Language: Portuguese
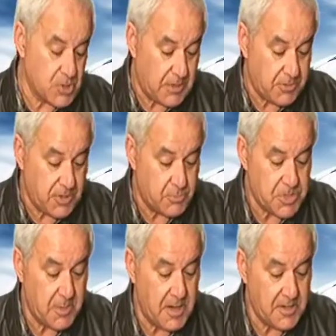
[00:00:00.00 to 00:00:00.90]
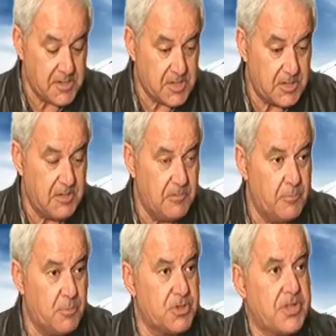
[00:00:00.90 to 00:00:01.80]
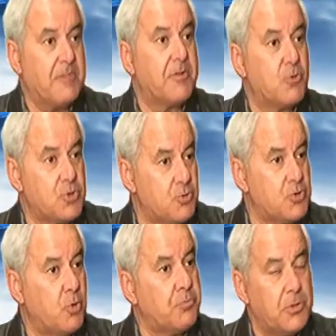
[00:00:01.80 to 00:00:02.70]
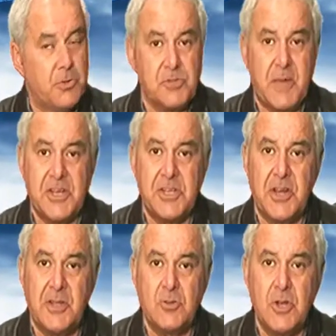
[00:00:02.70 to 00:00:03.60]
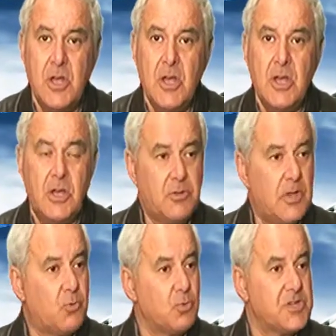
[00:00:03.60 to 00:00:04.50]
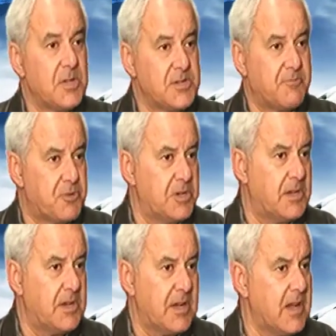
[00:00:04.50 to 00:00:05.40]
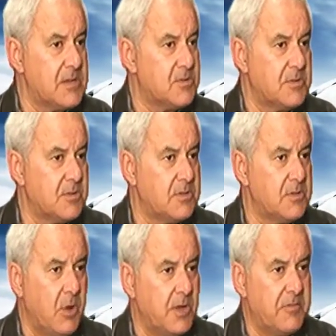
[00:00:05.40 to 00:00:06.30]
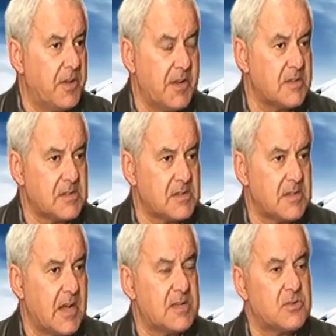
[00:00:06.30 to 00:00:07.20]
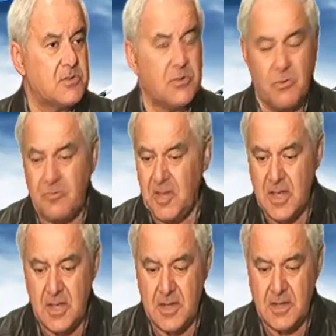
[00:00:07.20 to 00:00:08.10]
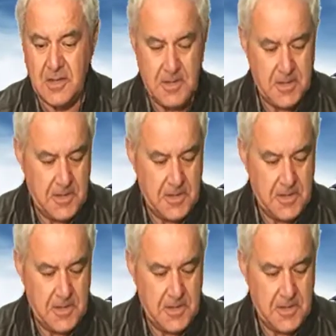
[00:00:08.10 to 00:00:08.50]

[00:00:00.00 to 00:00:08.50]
um salto em termos de tabela classificativa, porque está a ver os seus competidores mais diretos, todos eles a fugirem, caso de, de Oliveirense, caso de Covilhã,